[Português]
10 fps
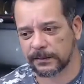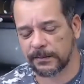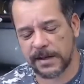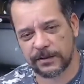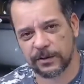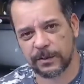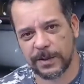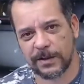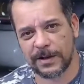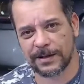Mas tudo
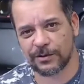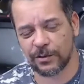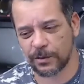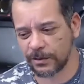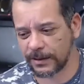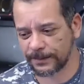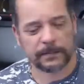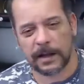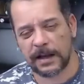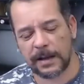bem, é um cachorro, né?
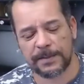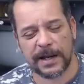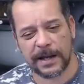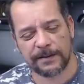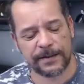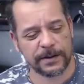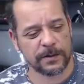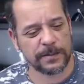Aí abri a gaveta,